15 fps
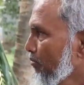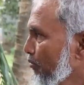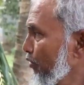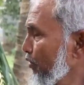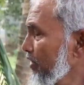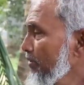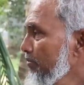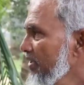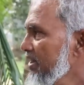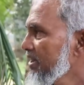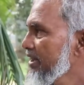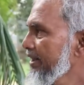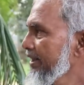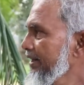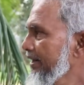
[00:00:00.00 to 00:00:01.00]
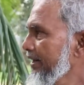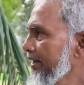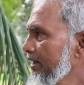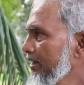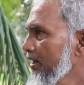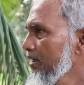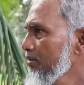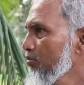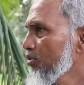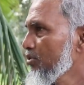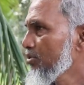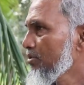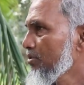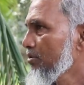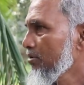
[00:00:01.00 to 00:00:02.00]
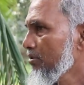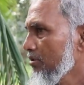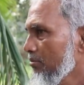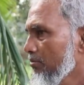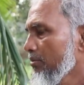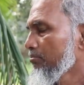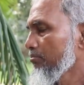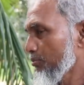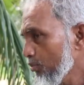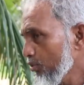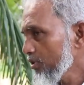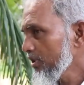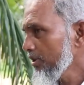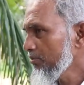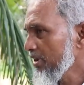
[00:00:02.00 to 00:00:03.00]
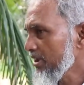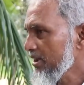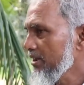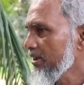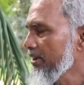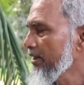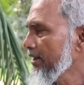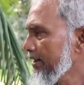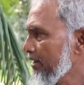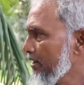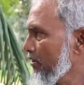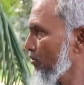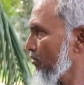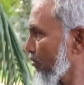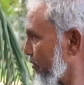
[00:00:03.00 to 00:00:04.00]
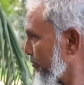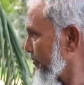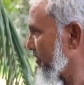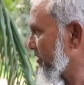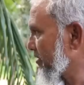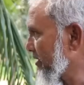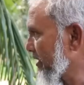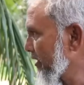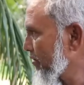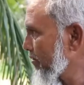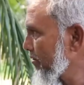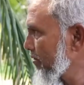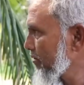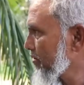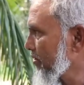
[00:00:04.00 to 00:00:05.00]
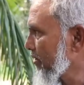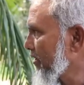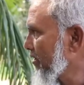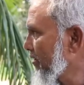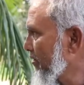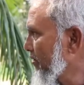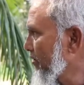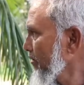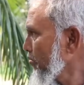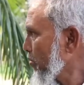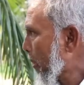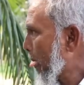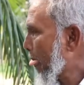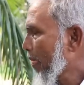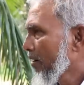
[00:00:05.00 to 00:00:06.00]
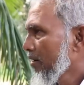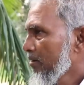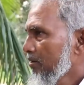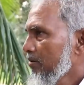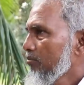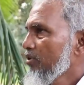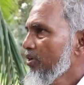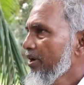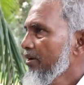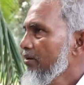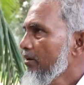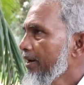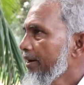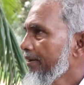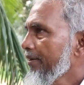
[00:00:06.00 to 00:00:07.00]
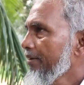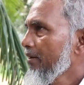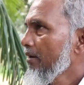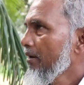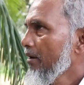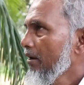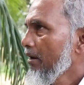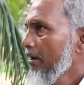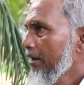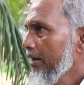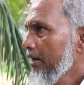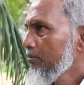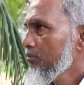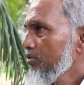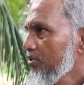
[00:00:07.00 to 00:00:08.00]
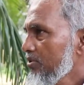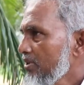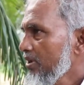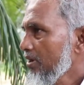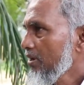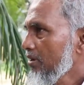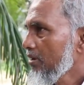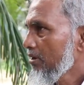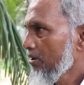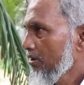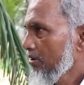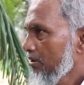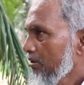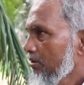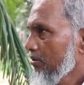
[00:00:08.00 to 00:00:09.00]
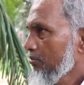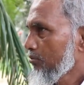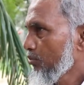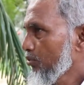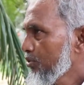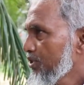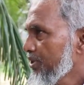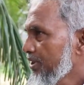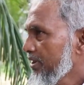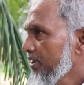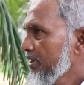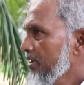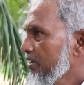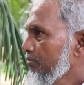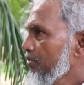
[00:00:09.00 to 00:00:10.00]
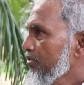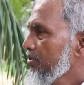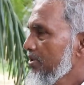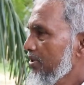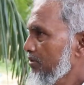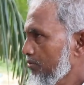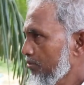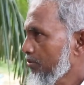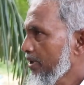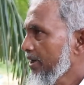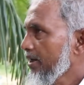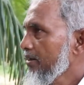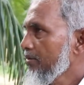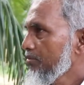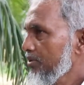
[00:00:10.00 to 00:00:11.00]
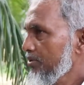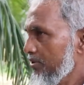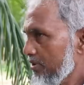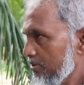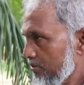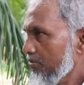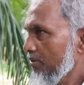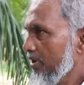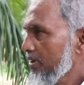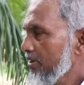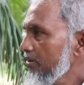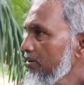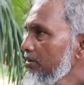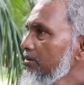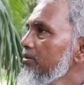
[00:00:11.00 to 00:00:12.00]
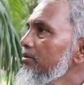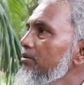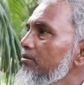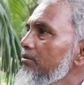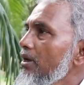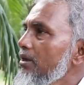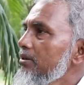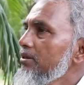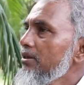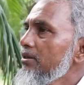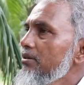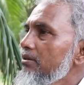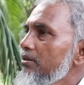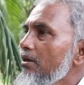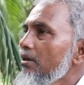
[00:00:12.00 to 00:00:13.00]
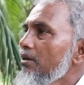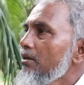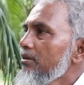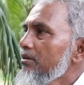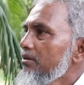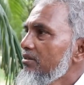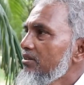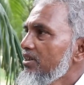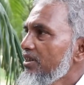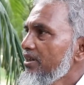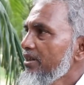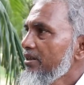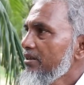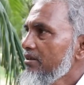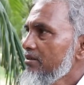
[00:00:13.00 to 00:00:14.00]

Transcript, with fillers: প্রতি মাসে এক বছর প্রতি মাসে একটা গরুর পিছনে খরচ হইলো মনে করেন এক বস্তা ভুসি এক বস্তা কুড়ে এক বস্তা হাজার তিনি